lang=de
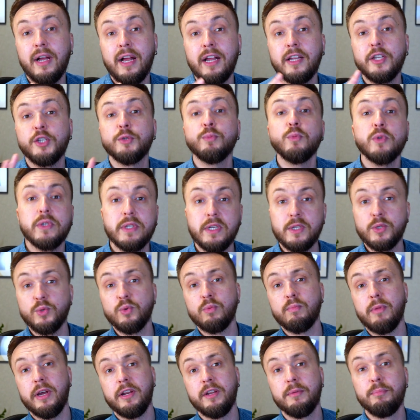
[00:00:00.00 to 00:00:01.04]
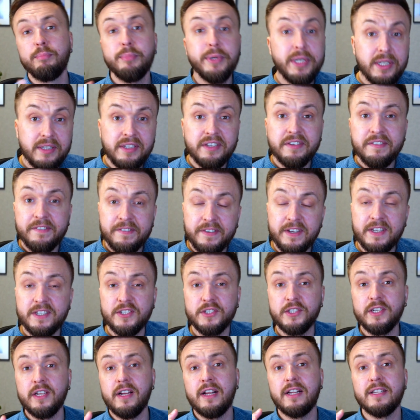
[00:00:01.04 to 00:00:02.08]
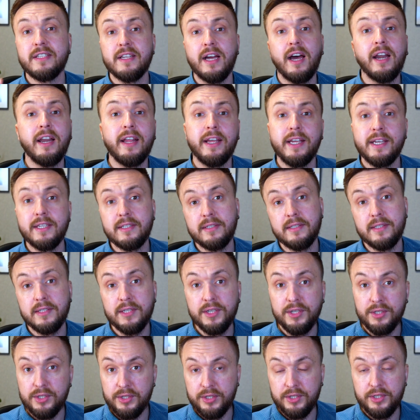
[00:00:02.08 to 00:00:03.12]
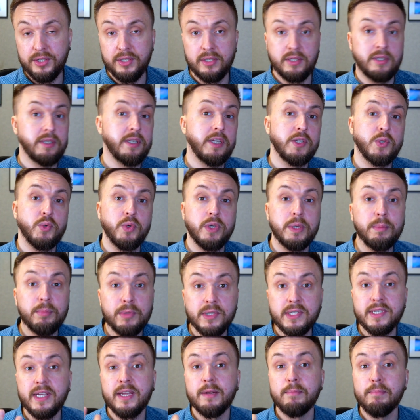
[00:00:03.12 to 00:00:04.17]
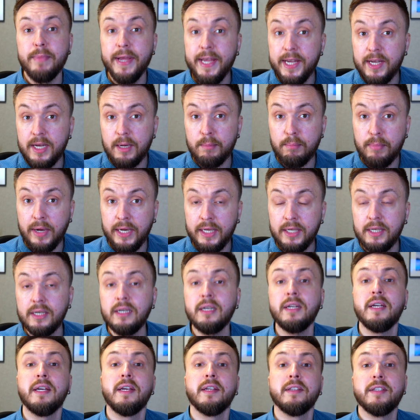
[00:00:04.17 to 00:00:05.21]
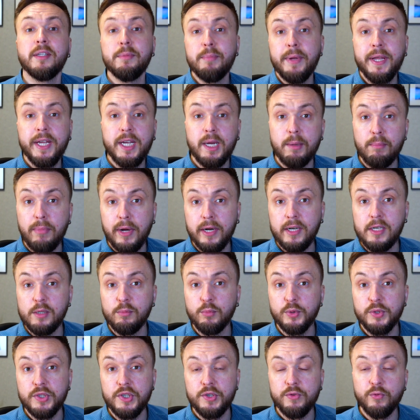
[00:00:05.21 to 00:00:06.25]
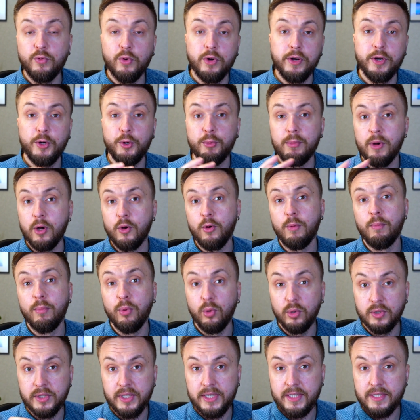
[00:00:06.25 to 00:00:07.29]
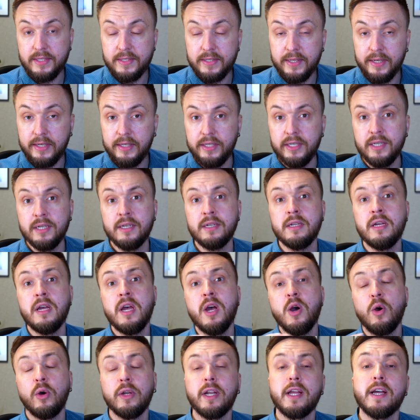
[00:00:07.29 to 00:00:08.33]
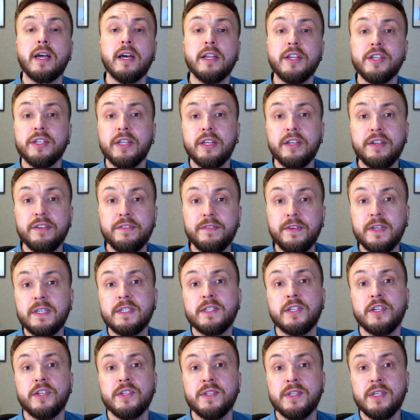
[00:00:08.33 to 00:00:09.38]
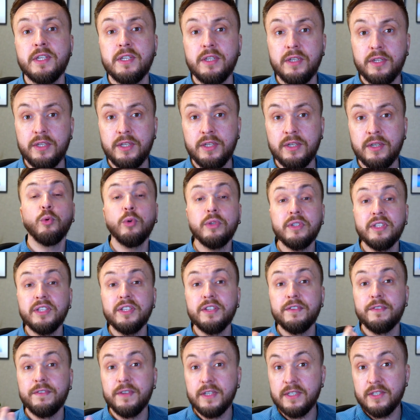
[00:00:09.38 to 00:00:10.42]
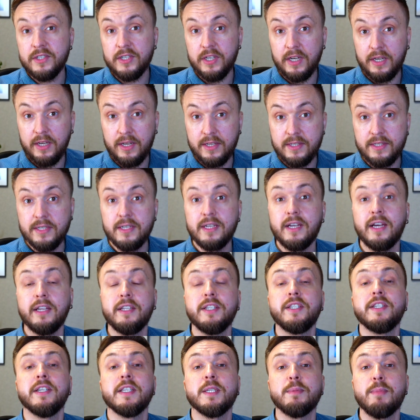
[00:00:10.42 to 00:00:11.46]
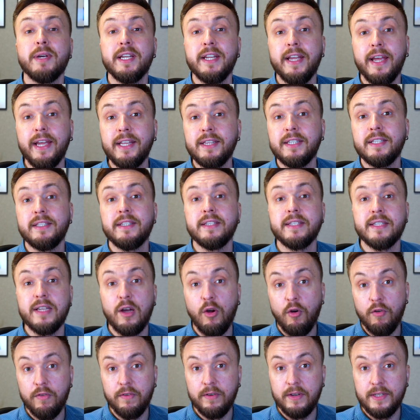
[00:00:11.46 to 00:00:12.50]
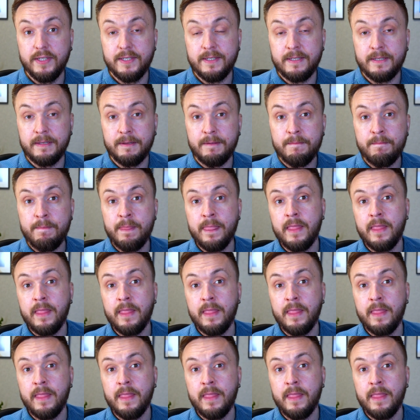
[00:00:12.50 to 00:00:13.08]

Ich muss also meine Building Fixture als allererstes generieren. Dazu gibt es ein Maker Bundle. Den Maker Bundle muss ich vorher über Composer installieren und dann kann ich dann die Fixtures generieren. Und in die Fixture Klasse kann ich jetzt meine Entities auflisten.